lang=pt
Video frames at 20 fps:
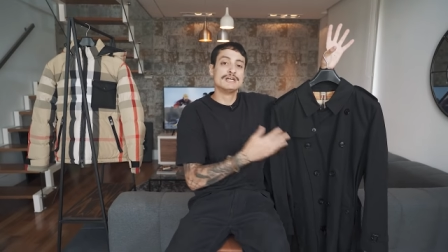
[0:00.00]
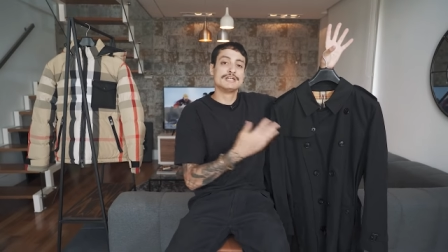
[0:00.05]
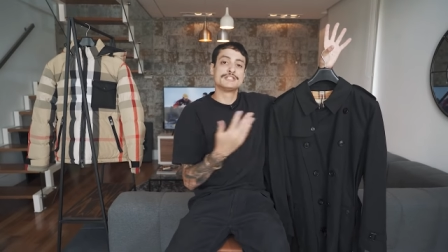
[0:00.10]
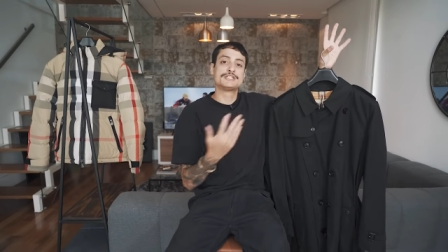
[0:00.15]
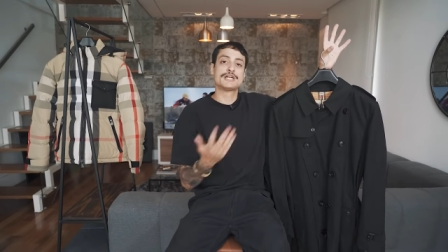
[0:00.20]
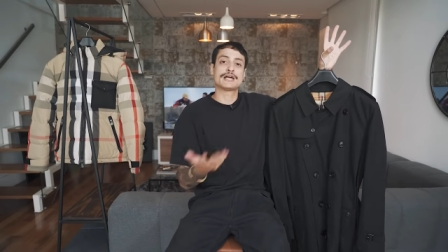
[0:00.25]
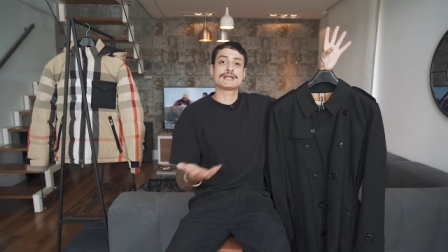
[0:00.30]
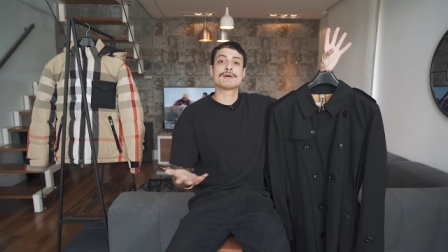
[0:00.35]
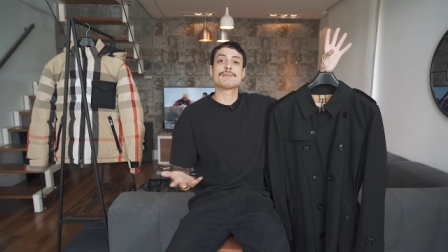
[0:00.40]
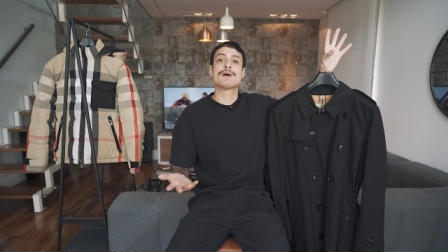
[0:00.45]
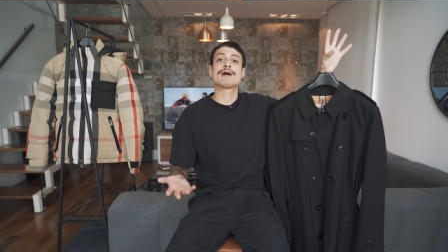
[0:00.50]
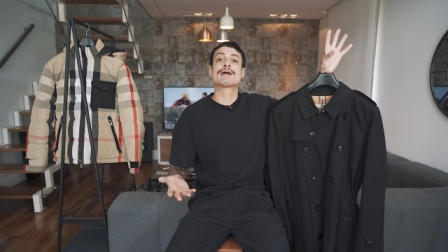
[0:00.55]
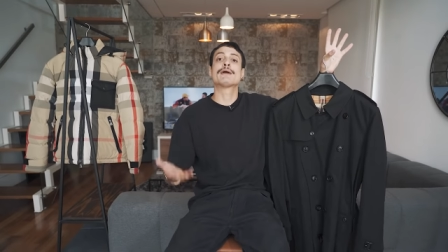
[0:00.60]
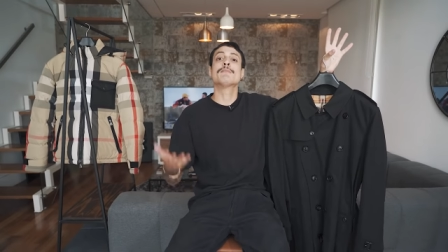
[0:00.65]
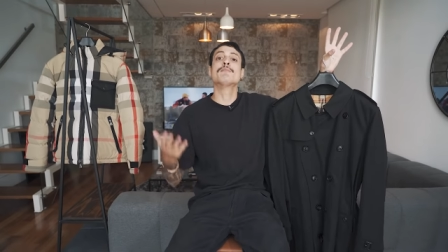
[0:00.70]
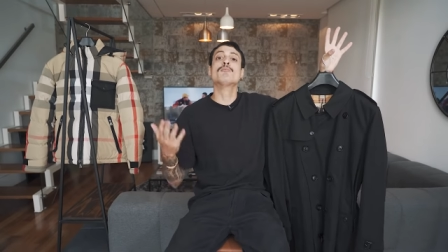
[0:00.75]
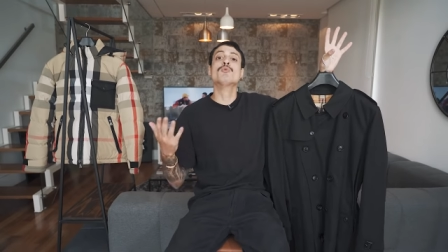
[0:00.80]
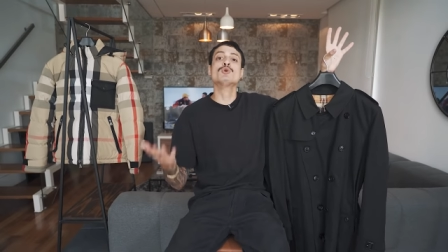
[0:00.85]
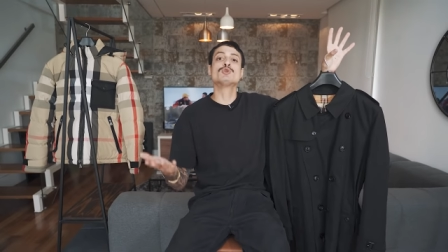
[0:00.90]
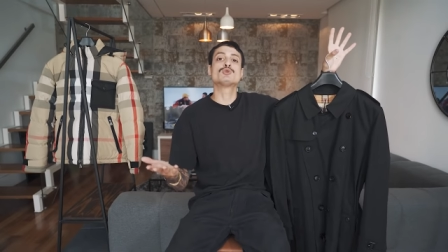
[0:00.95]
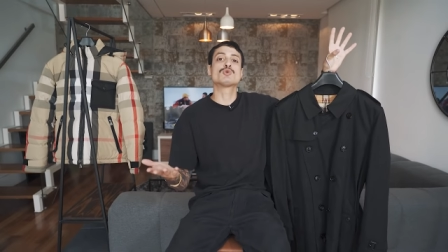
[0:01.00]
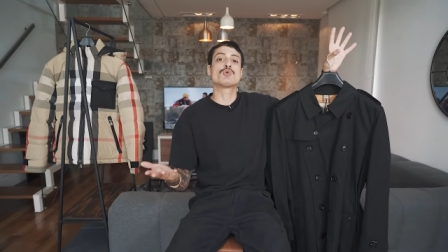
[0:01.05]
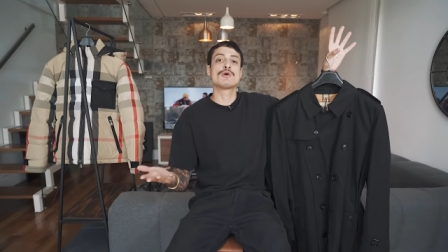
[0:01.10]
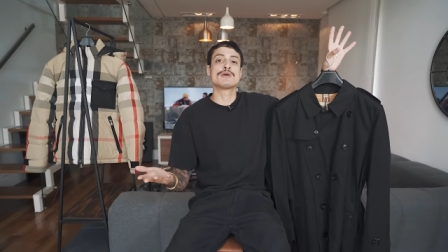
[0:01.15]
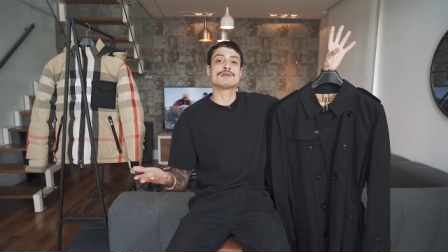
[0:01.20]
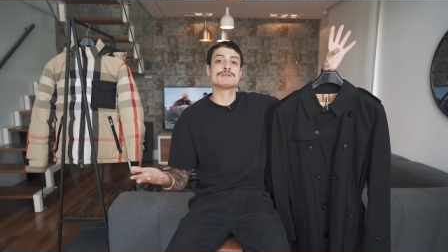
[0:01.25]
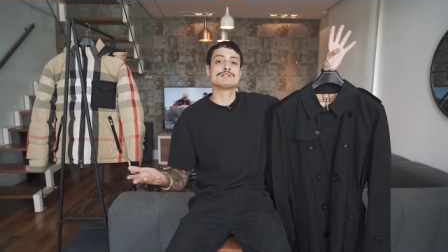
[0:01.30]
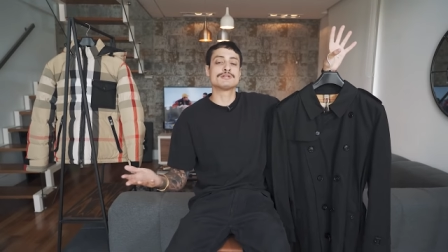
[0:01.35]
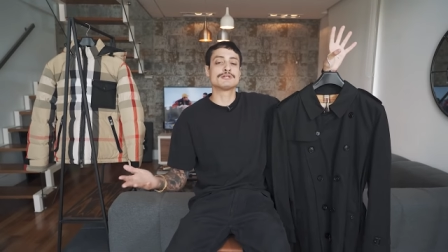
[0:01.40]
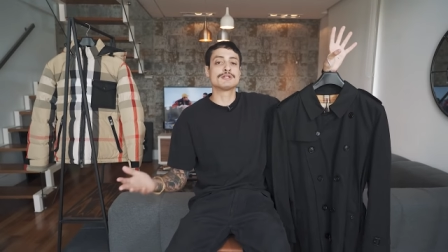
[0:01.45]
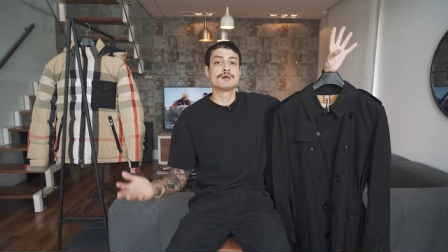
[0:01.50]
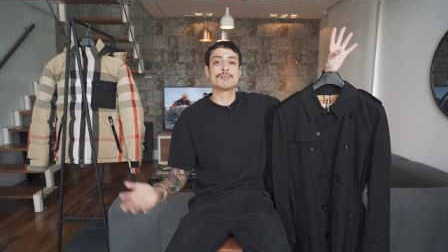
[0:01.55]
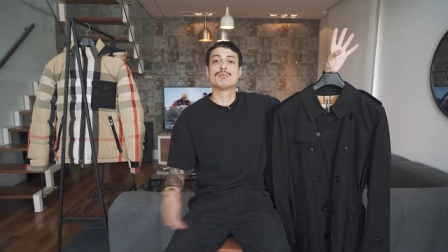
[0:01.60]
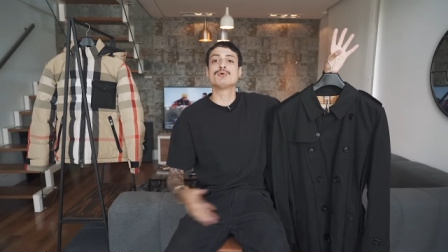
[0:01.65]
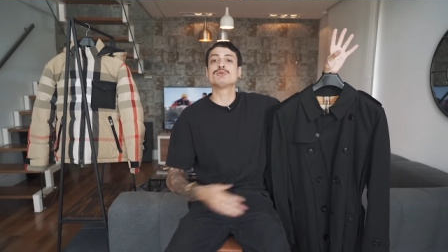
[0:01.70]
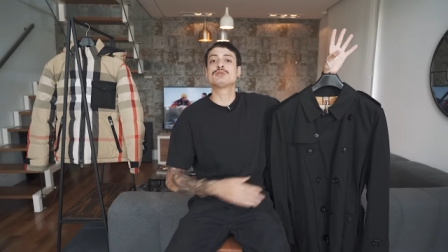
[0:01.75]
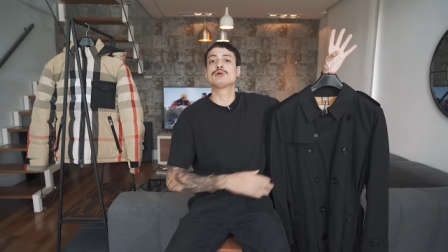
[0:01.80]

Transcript: já que a marca é muito conhecida por